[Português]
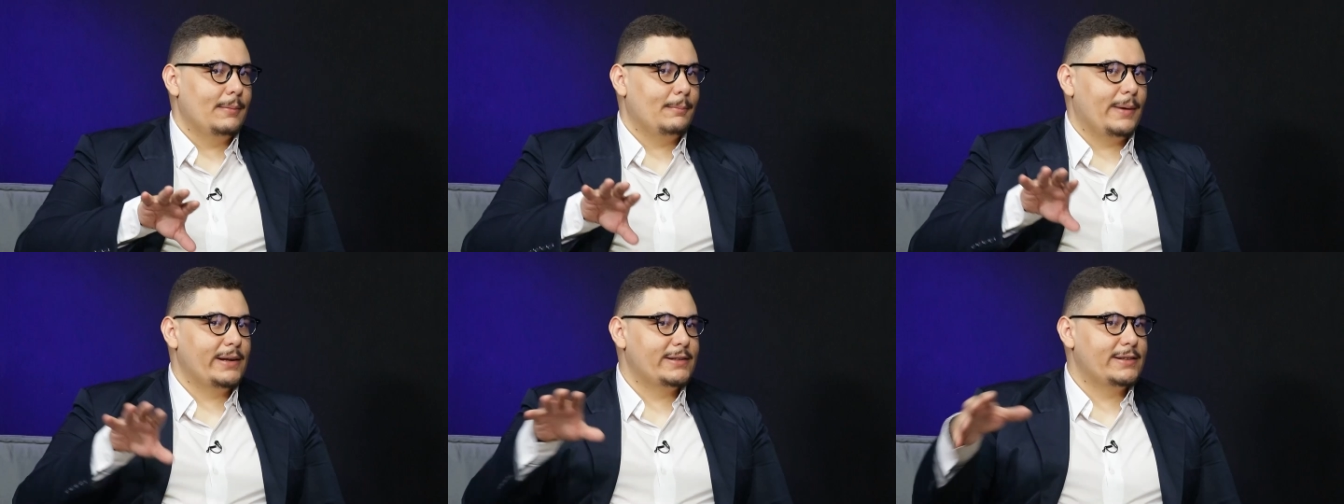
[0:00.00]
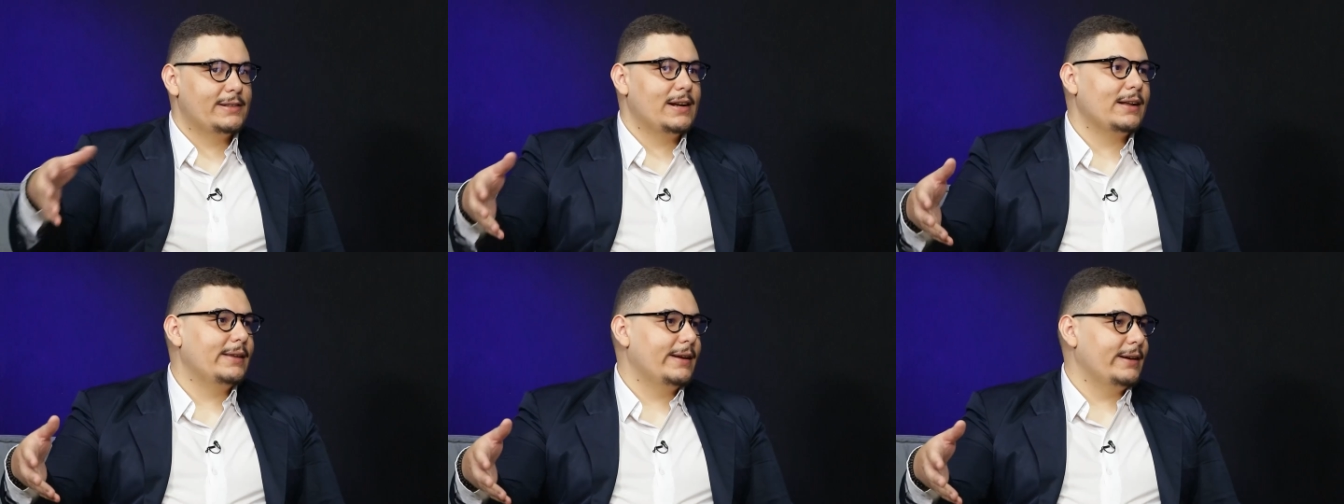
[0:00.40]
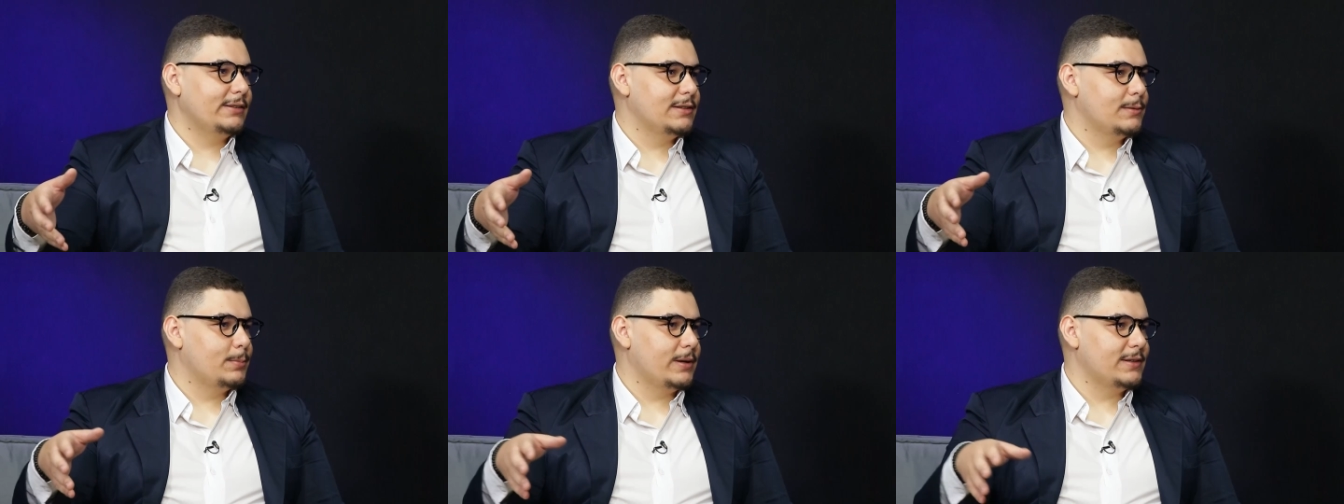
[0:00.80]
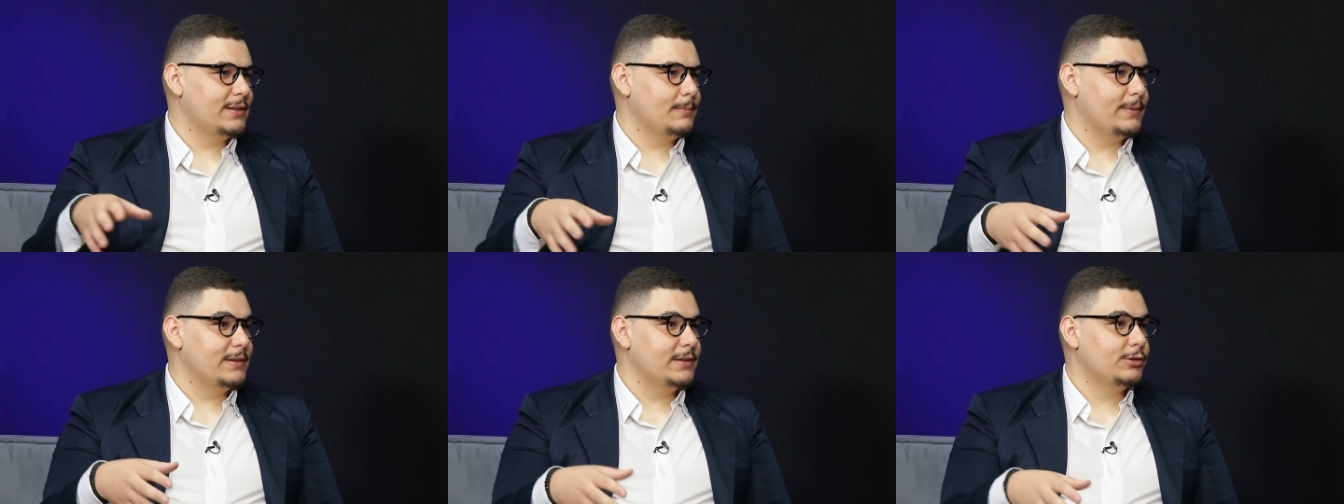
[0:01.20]
mais estratégias. Por
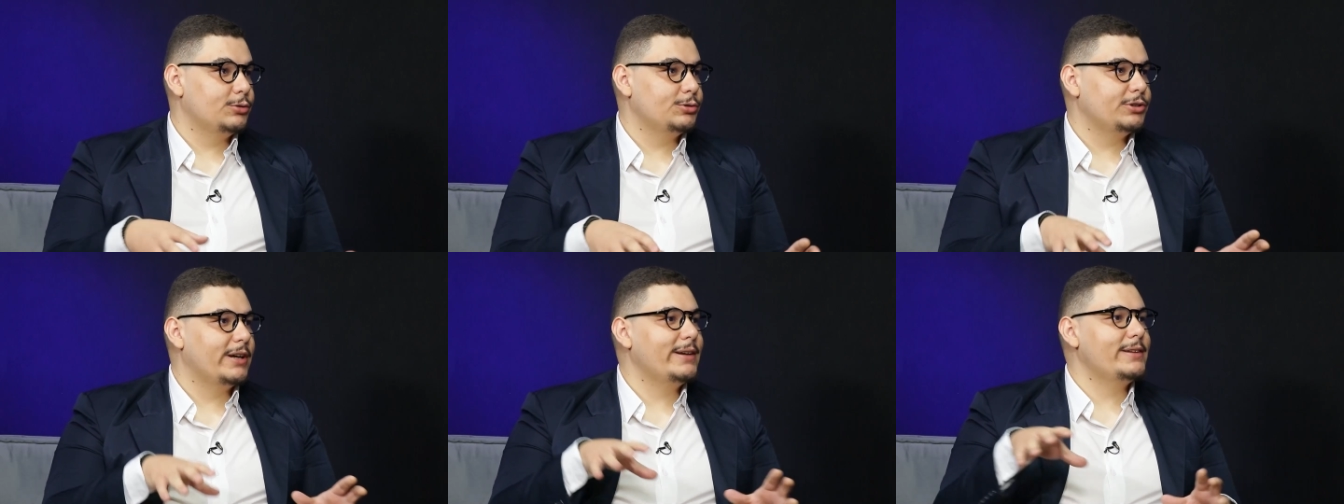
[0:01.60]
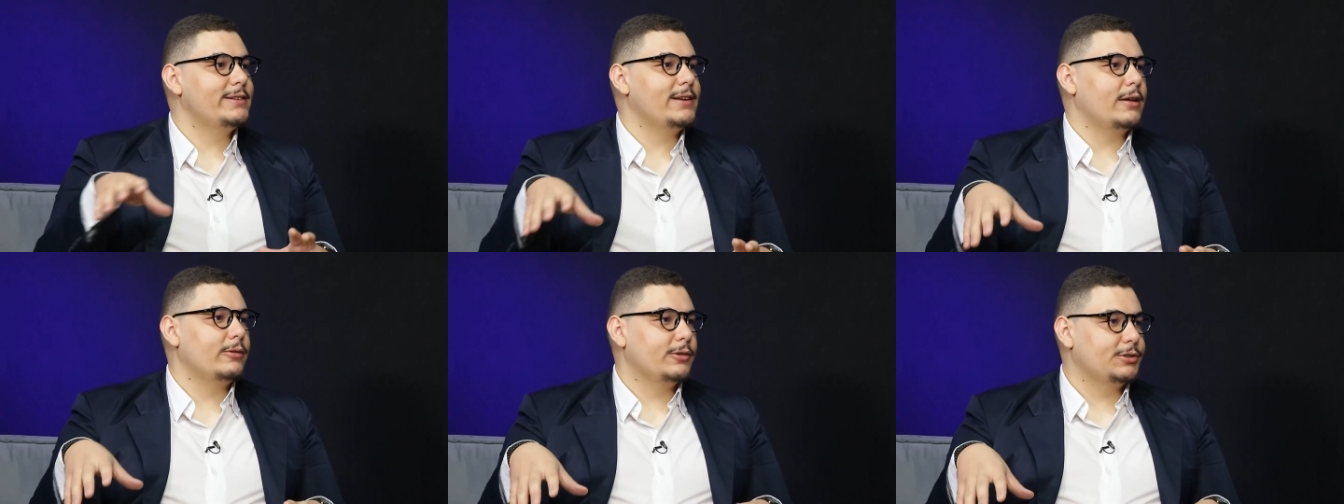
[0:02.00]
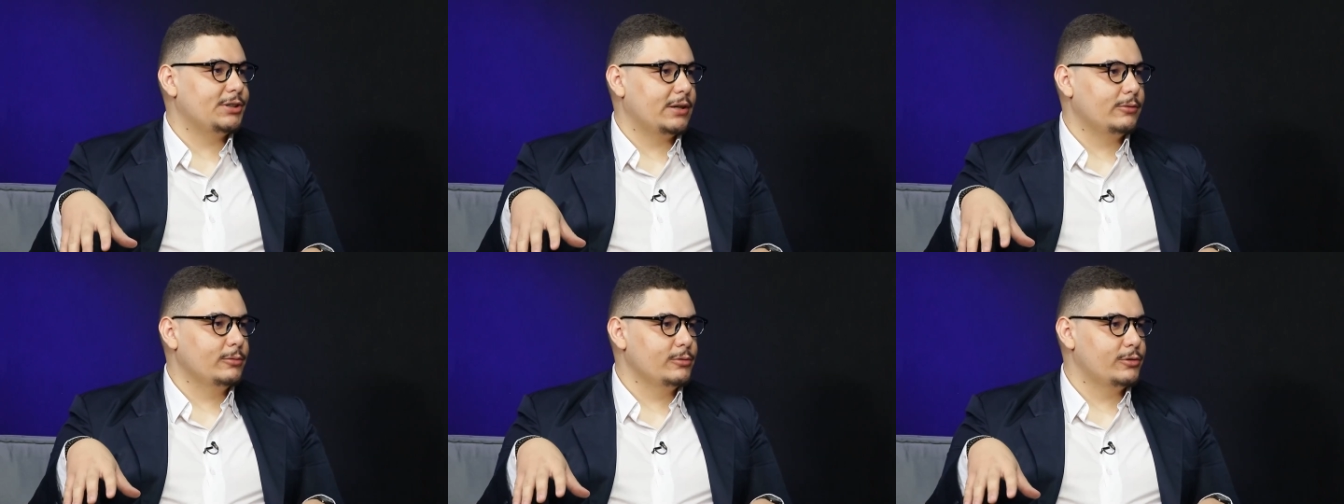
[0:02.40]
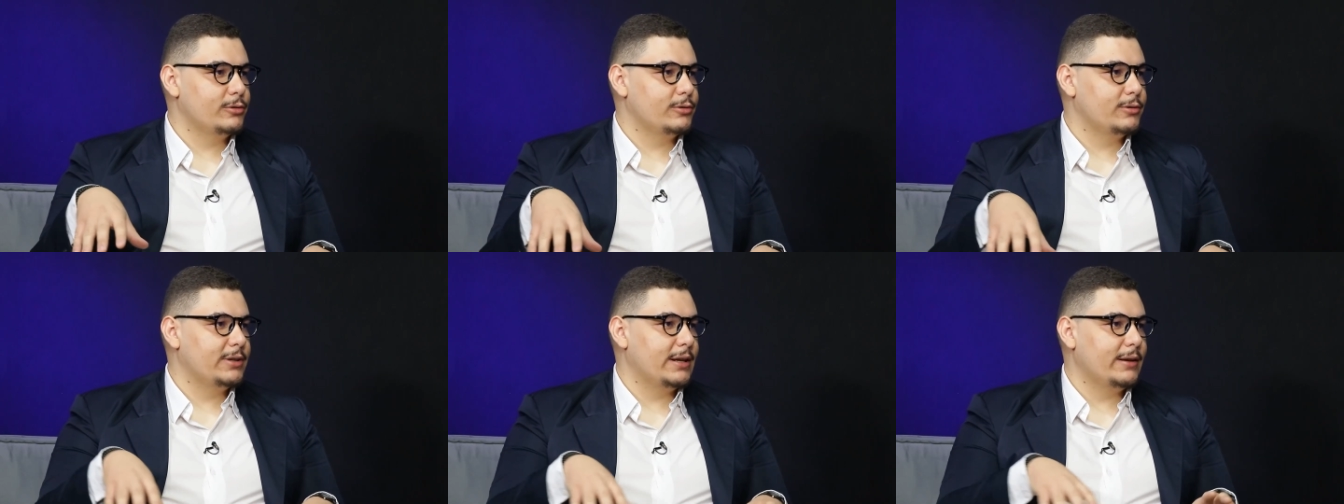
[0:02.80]
exemplo, existe o gerenciador de
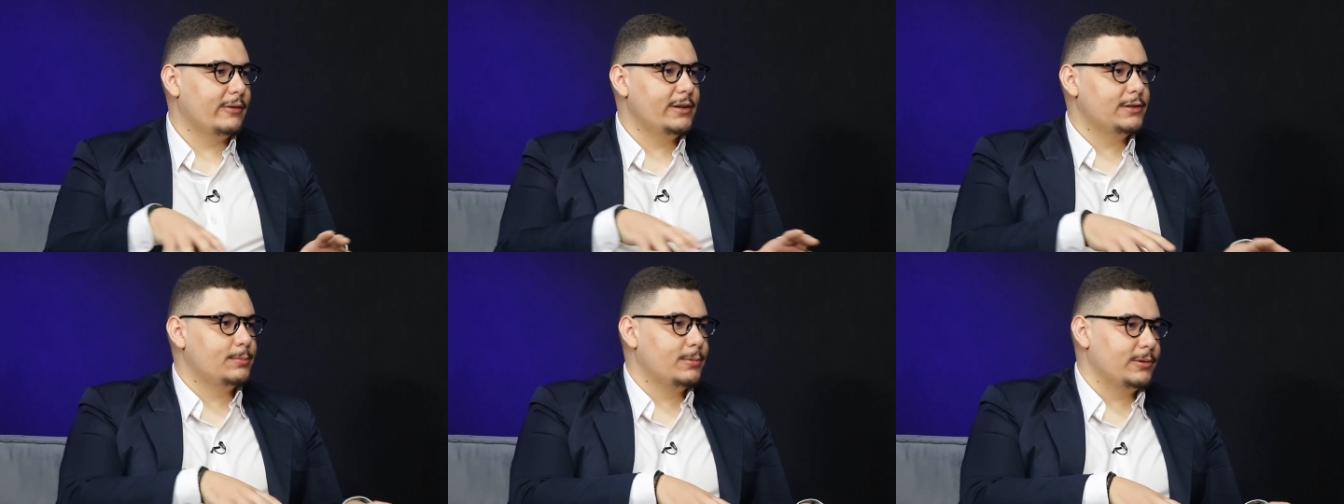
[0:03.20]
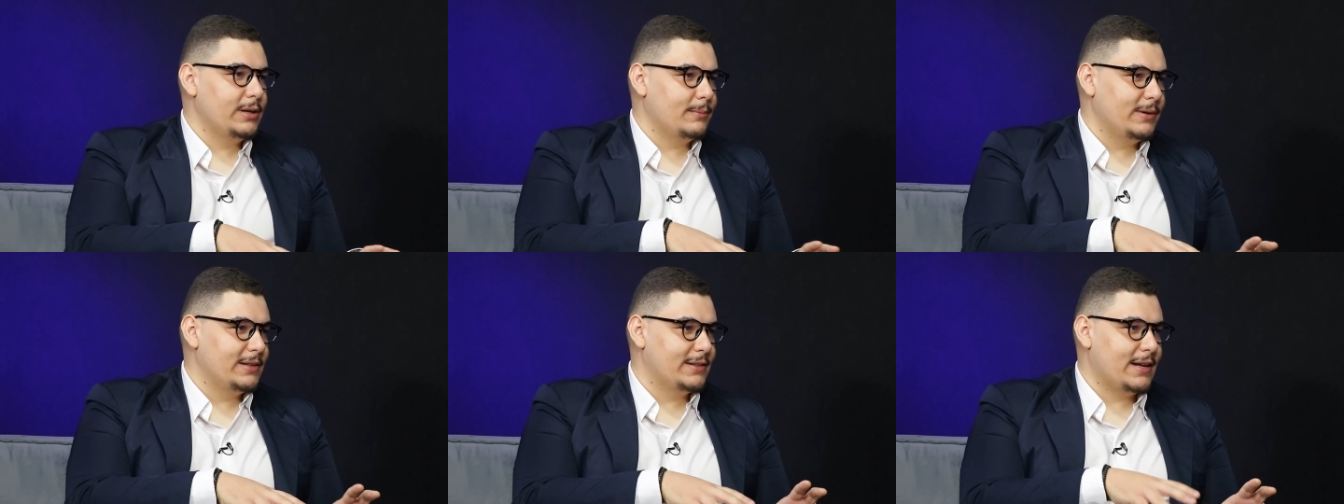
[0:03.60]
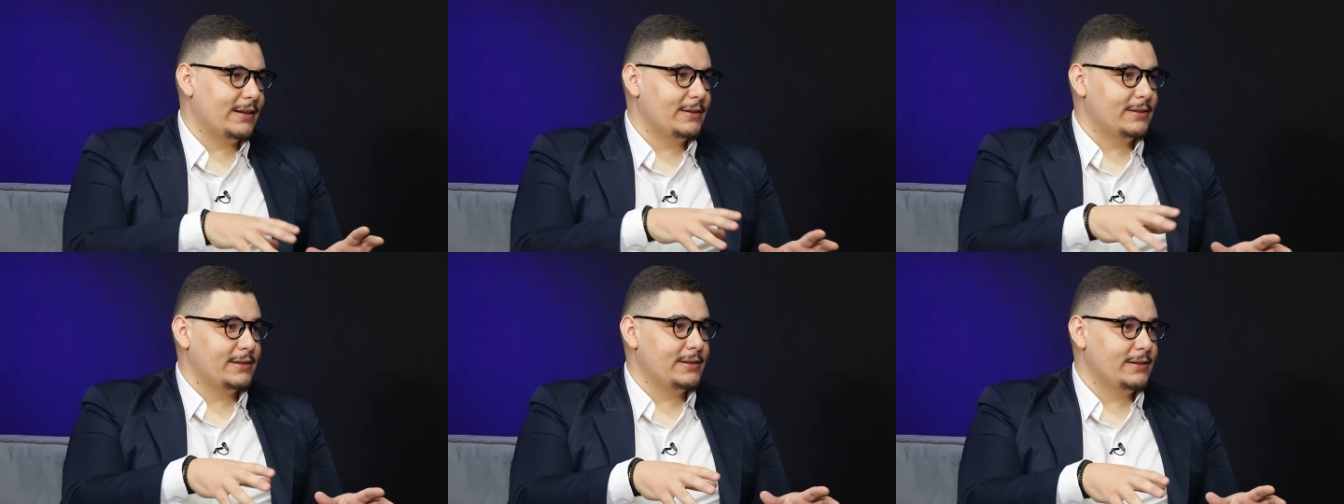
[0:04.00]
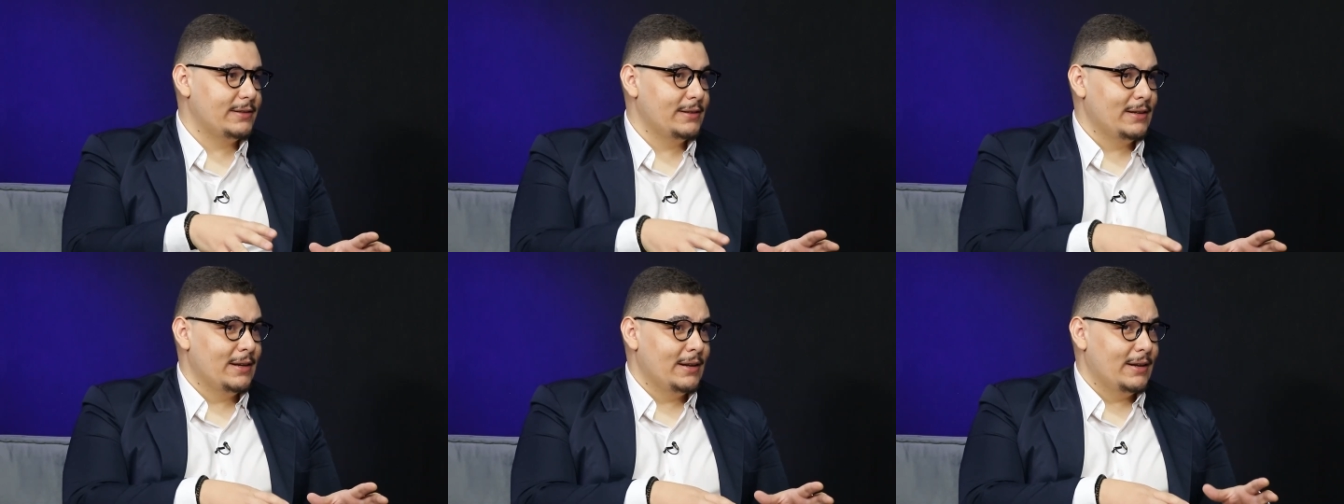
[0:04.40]
anúncios, que não é disponibilizado às vezes